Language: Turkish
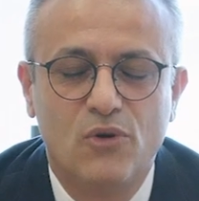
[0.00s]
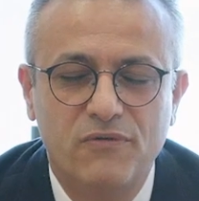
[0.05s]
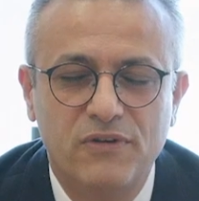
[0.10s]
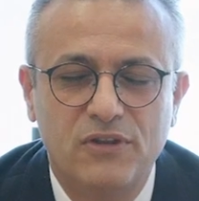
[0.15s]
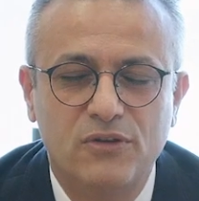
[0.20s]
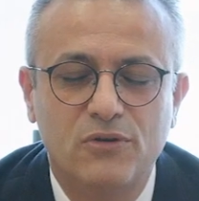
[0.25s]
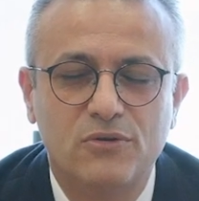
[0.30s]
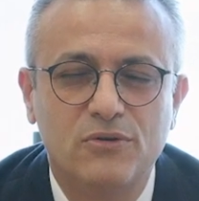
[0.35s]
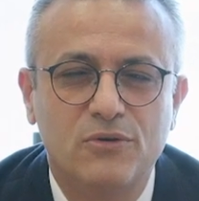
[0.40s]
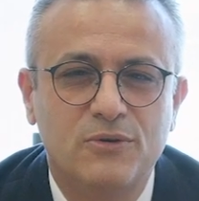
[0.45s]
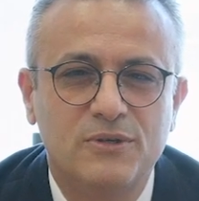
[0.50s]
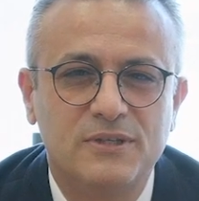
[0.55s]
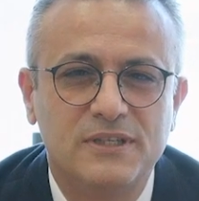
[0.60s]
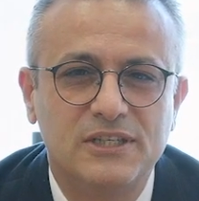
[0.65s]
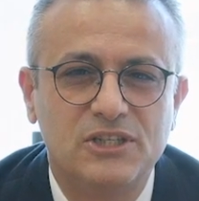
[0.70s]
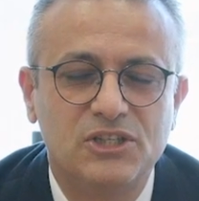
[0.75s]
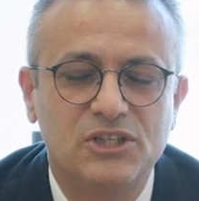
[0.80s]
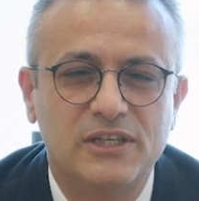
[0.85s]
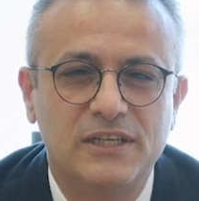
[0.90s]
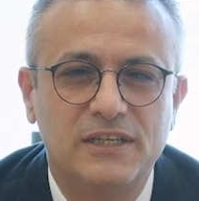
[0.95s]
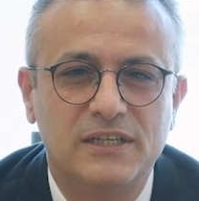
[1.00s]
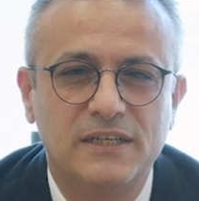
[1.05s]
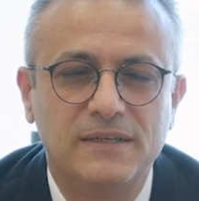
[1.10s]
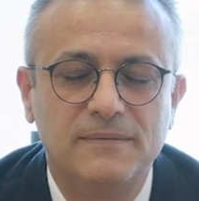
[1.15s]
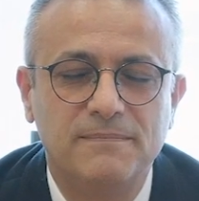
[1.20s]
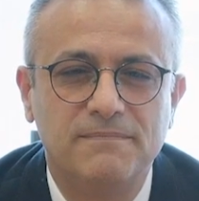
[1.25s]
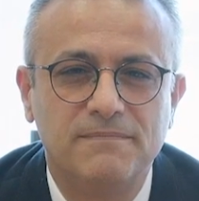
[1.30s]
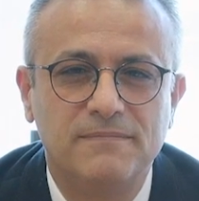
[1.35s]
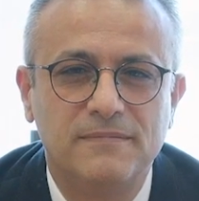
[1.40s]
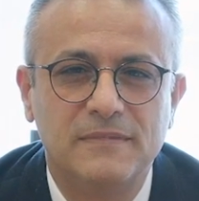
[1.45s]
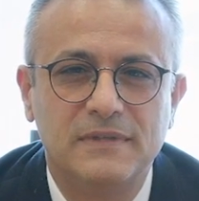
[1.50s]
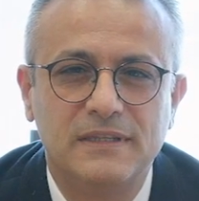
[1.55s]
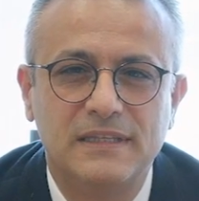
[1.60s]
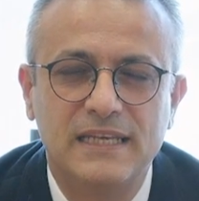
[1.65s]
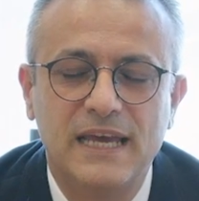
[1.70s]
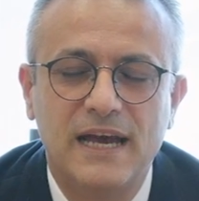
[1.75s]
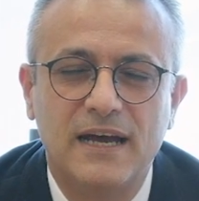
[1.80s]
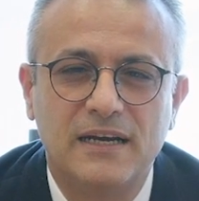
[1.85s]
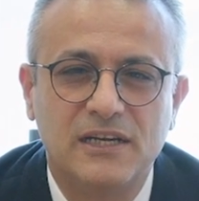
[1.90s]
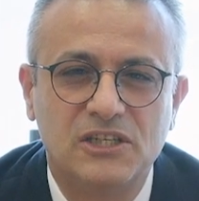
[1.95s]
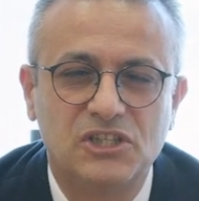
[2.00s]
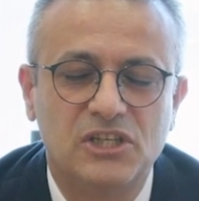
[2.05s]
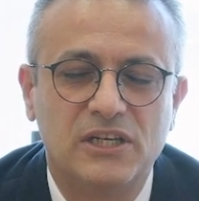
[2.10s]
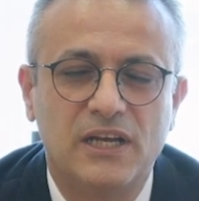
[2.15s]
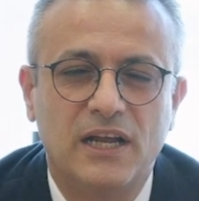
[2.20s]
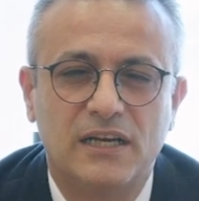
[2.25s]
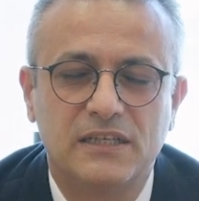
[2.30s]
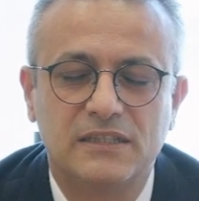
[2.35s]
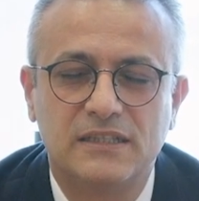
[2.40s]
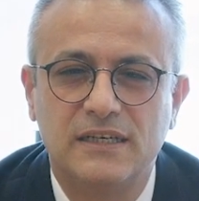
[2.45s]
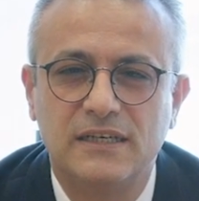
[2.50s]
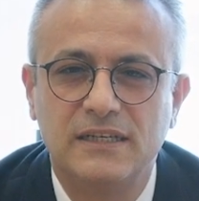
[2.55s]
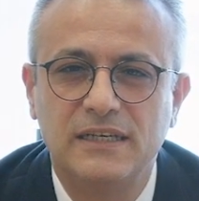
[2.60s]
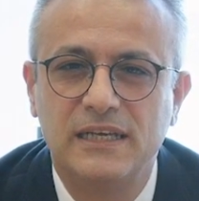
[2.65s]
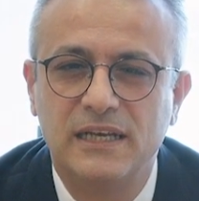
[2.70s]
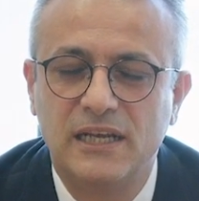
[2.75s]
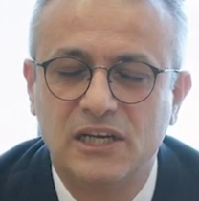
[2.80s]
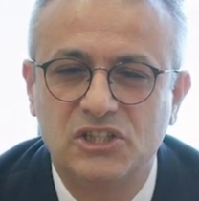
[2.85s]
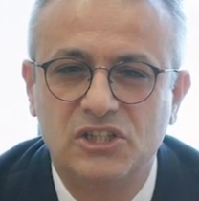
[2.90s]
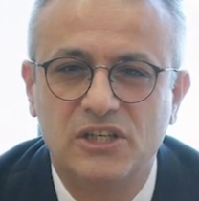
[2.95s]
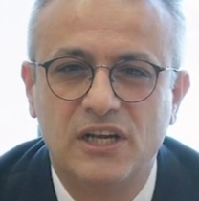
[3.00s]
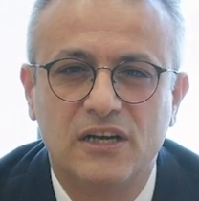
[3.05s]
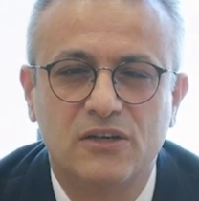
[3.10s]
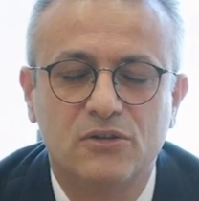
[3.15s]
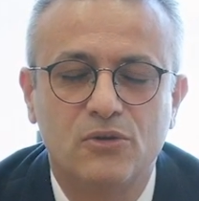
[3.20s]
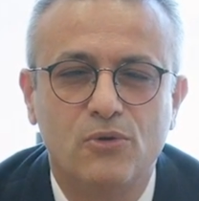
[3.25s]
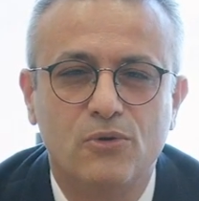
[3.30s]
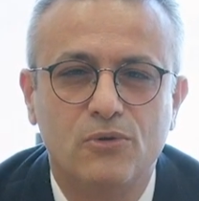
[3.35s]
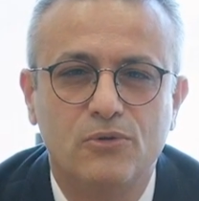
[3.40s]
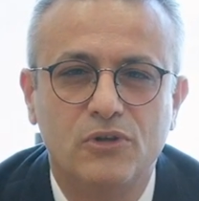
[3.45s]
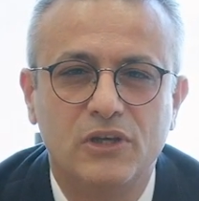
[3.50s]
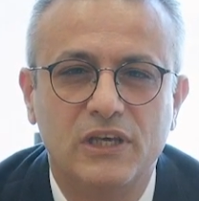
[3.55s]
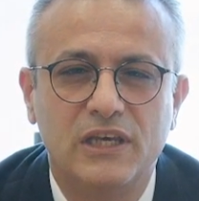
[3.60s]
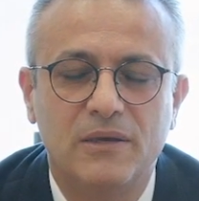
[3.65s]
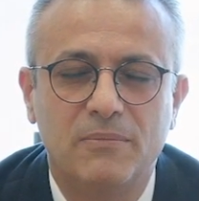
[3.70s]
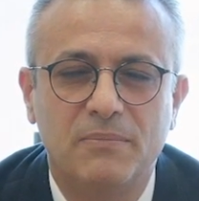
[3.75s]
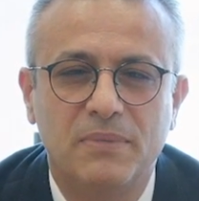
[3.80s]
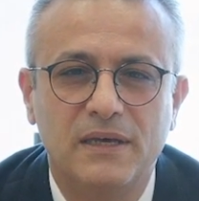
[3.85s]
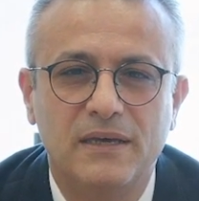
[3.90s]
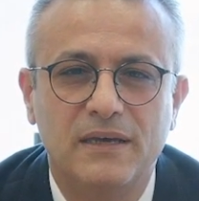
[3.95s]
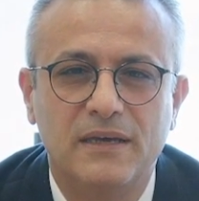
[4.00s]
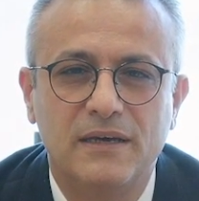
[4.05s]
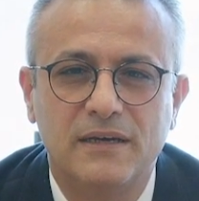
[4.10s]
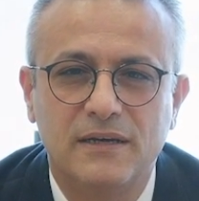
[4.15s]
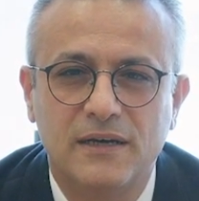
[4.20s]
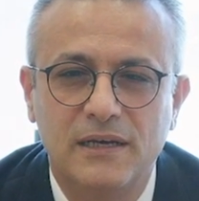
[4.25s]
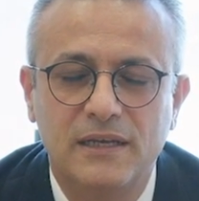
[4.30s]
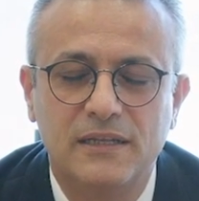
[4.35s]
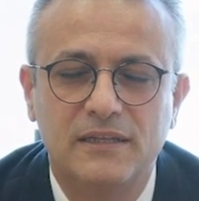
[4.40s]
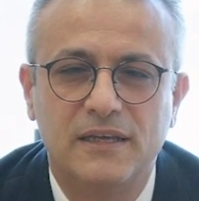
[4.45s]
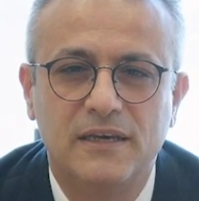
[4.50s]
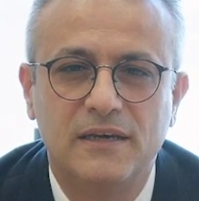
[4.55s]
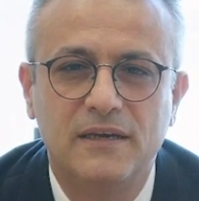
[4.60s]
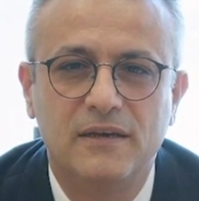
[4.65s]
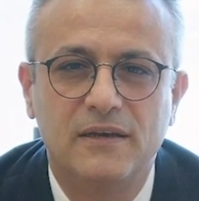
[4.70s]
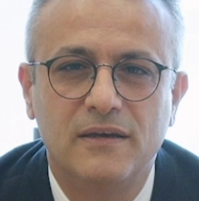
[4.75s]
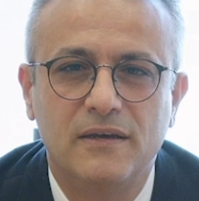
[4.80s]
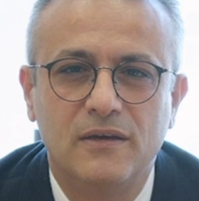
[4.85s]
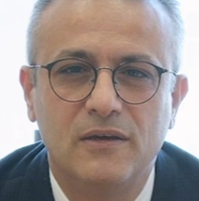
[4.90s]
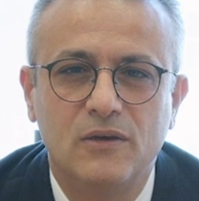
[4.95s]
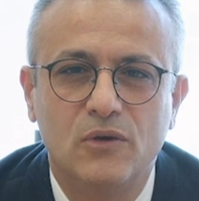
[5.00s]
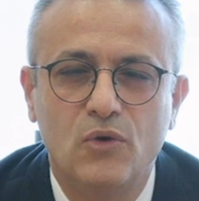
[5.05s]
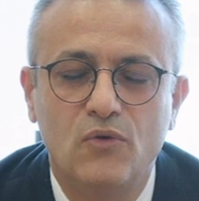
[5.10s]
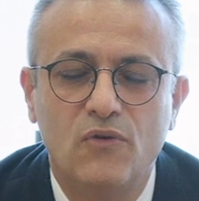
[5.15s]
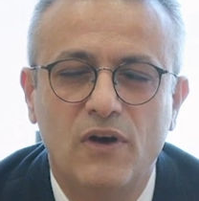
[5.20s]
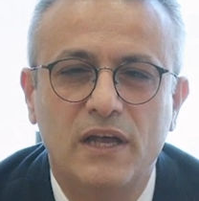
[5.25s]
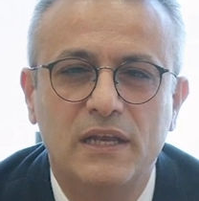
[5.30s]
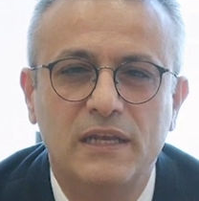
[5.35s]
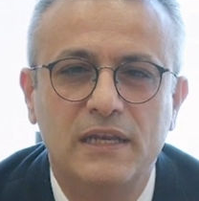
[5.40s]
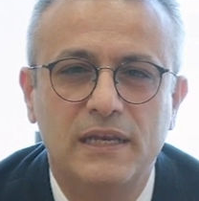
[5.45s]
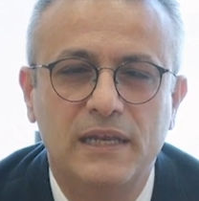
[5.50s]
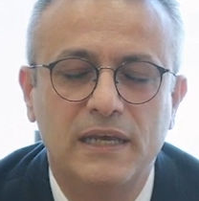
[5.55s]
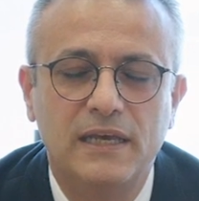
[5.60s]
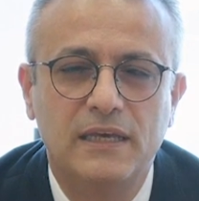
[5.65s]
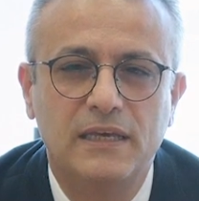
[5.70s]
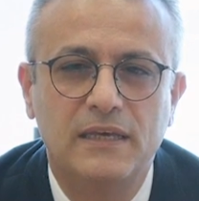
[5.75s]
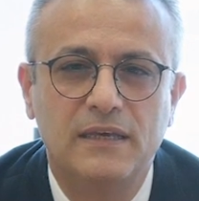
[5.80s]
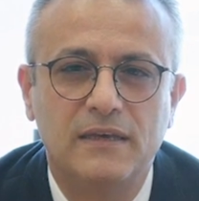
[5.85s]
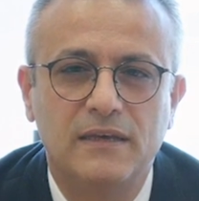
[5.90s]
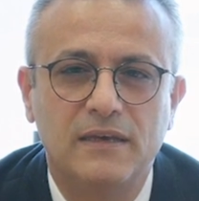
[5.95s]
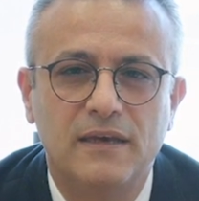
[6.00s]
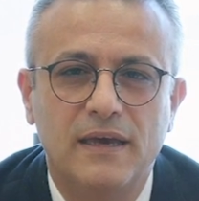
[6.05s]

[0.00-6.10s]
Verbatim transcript: Covid-19 aşıları diğer aşılarda, ilaçlarda olduğu gibi kalite, güvenlilik,